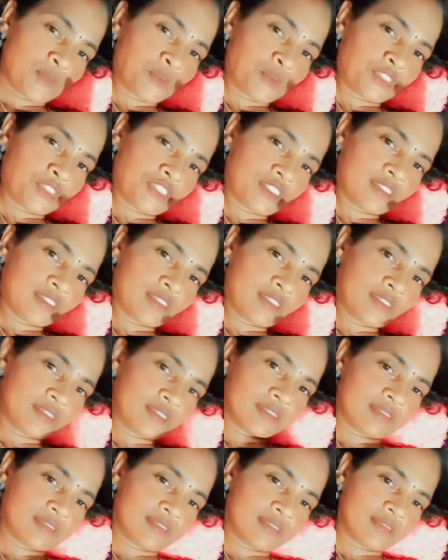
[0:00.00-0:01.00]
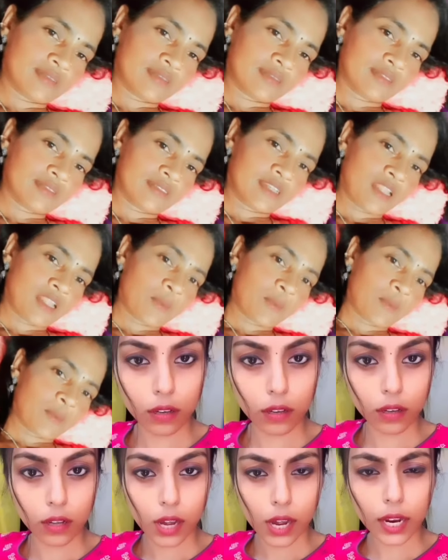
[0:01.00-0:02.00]
కామెంట్ చేయండి ఏ
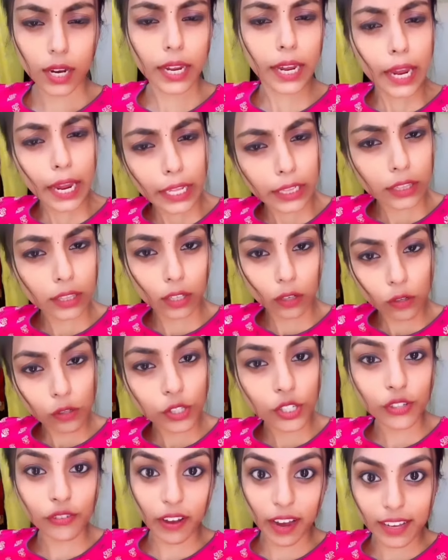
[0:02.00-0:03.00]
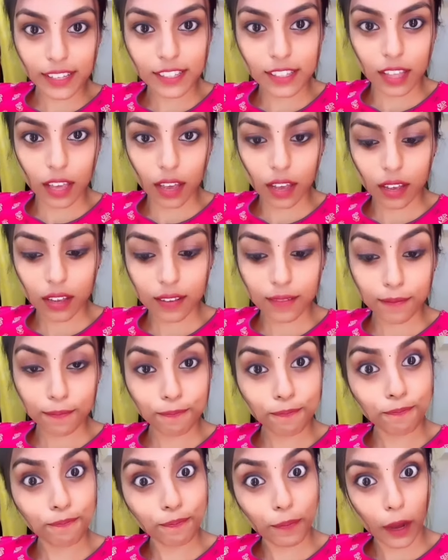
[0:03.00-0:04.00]
కింద నుంచి వేస్తే
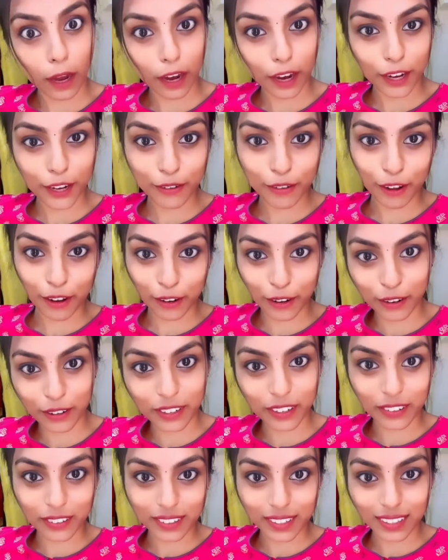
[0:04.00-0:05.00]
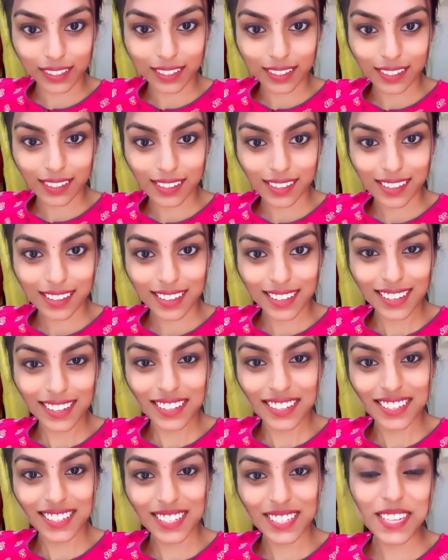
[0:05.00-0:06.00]
పైన వర్కౌట్ అవుతుంది
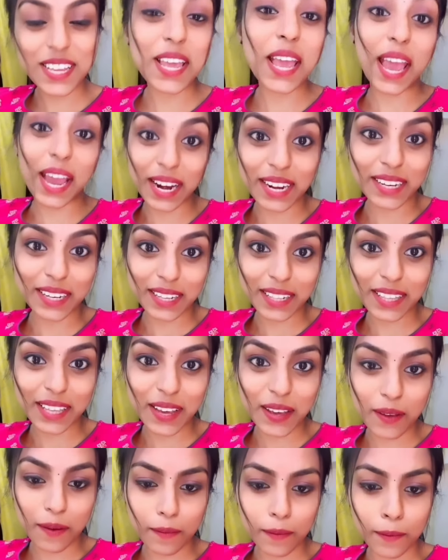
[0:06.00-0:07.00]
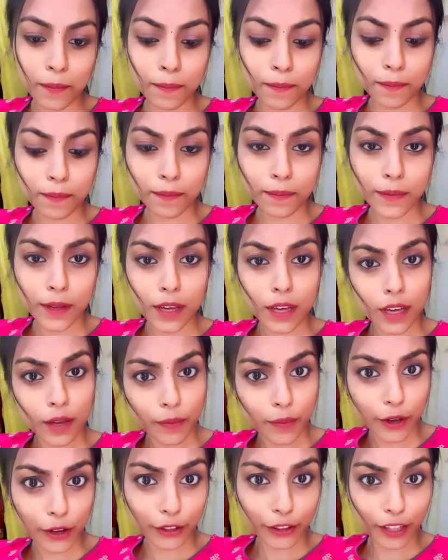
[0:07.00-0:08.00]
ఏంటది
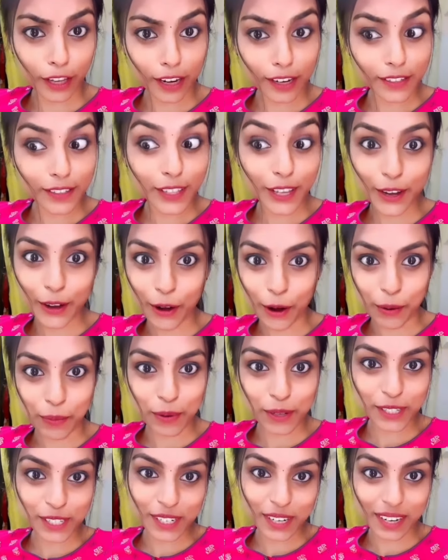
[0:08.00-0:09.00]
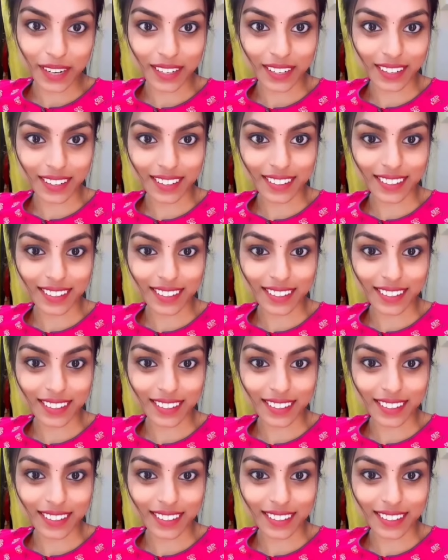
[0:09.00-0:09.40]
మీకు తెలిస్తే కామెంట్ చేయండి